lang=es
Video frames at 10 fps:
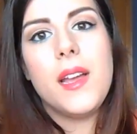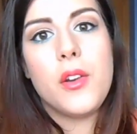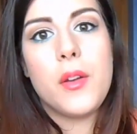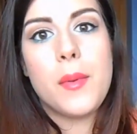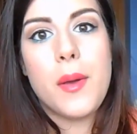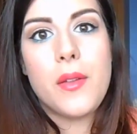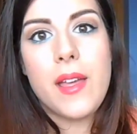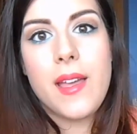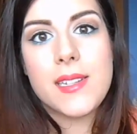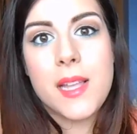no he probado
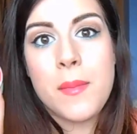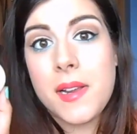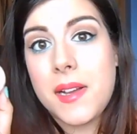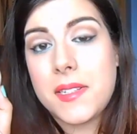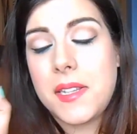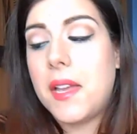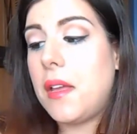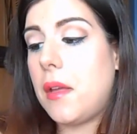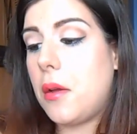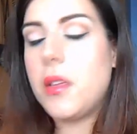nada de esta marca, así
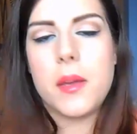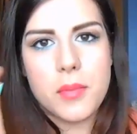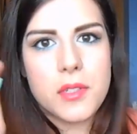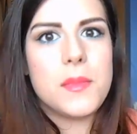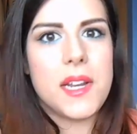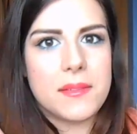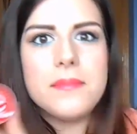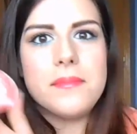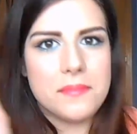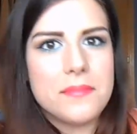que oye, pues mira,
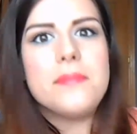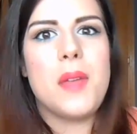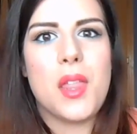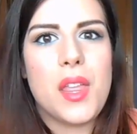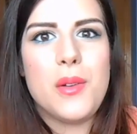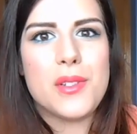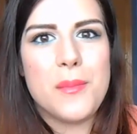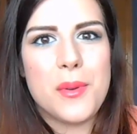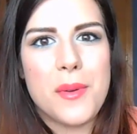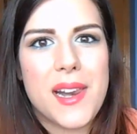me hace
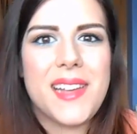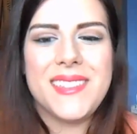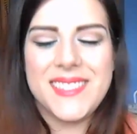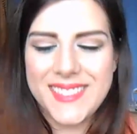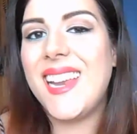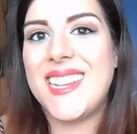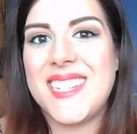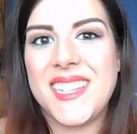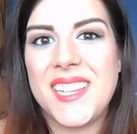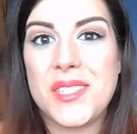ilusión probarla. La
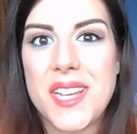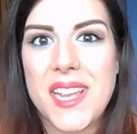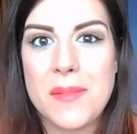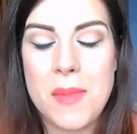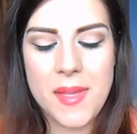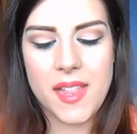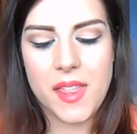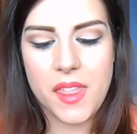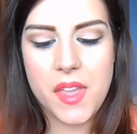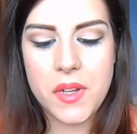siguiente cosa que llama mi
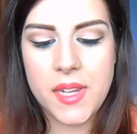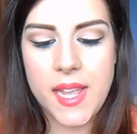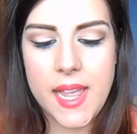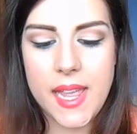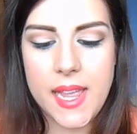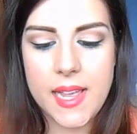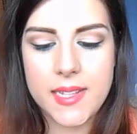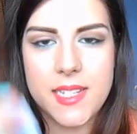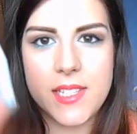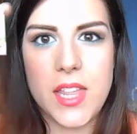atención
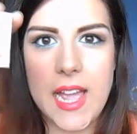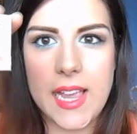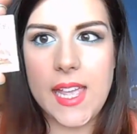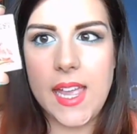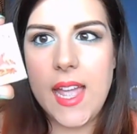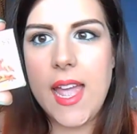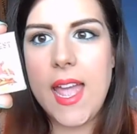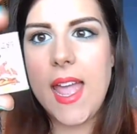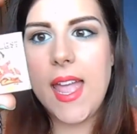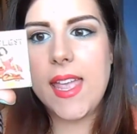es esto de aquí
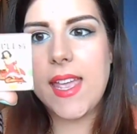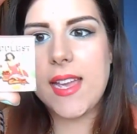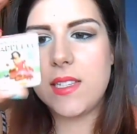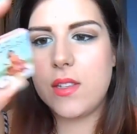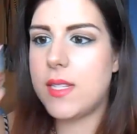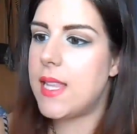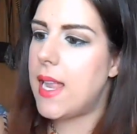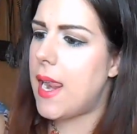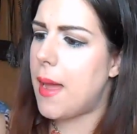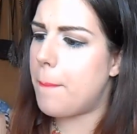y esto es de
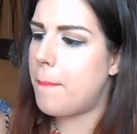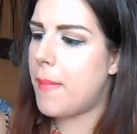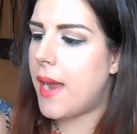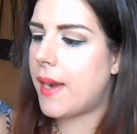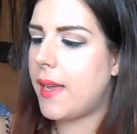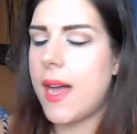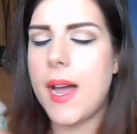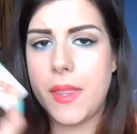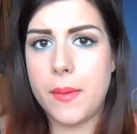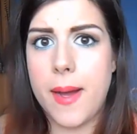la
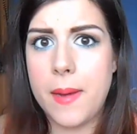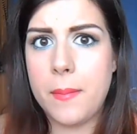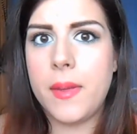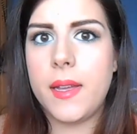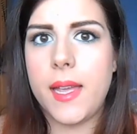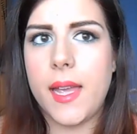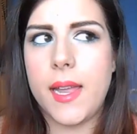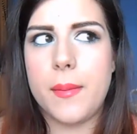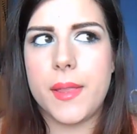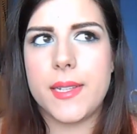marca de Balm que
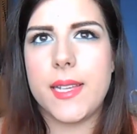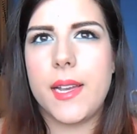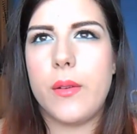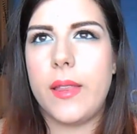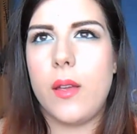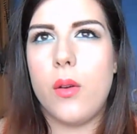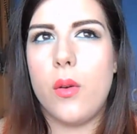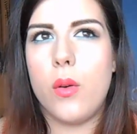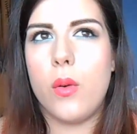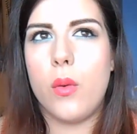la verdad es que creo que
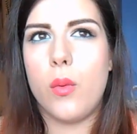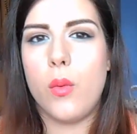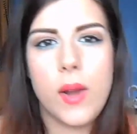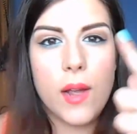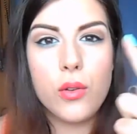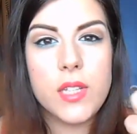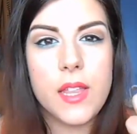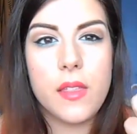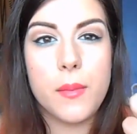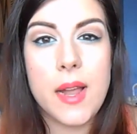tengo una cosa
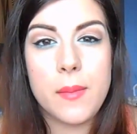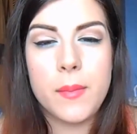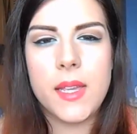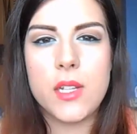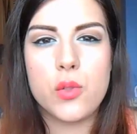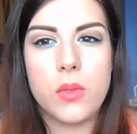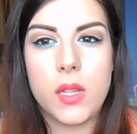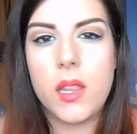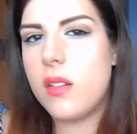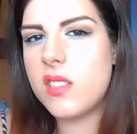de The Balm y es un
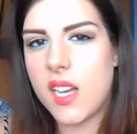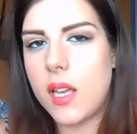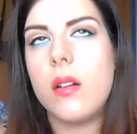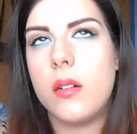tinte, o sea que